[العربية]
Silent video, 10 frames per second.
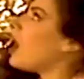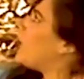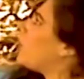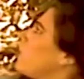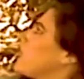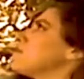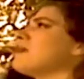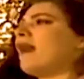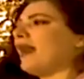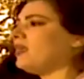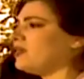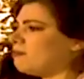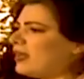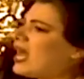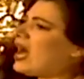على قولة ما معي
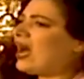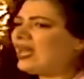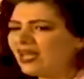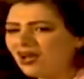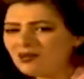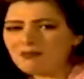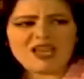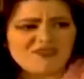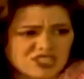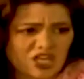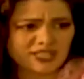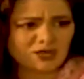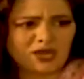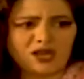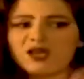بلاها هلا بلا
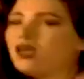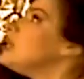فجعني ولا